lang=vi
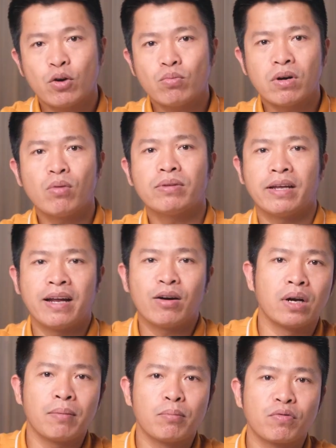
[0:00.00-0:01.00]
cũng không thể
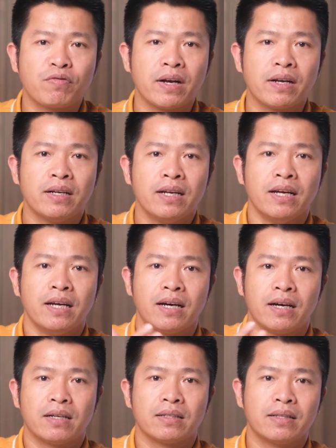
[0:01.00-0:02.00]
nào là một phần
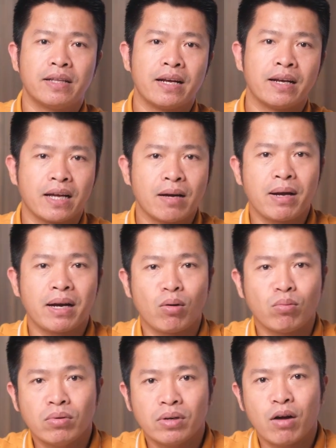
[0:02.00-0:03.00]
tiền để các bạn
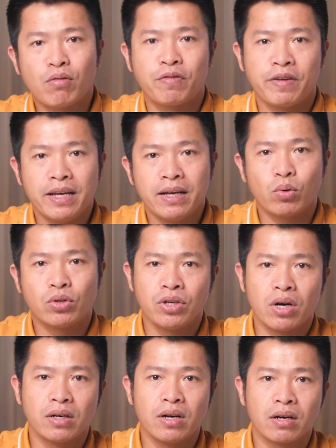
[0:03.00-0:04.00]
đóng cái học phí của
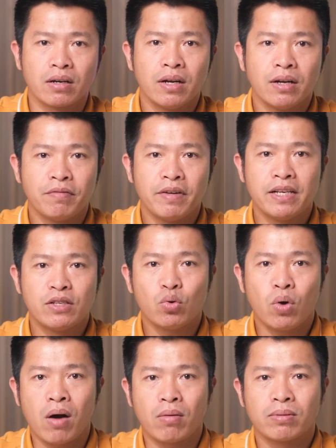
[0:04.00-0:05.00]
trường được, vì
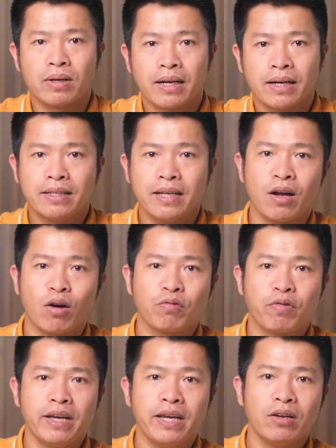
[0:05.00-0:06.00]
du học cái tiền học
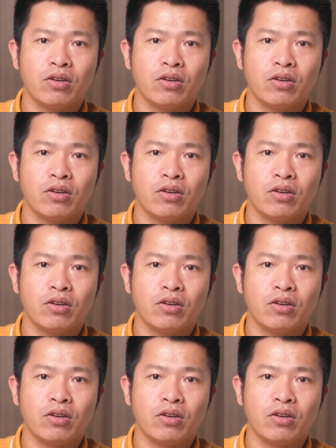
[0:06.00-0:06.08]
phí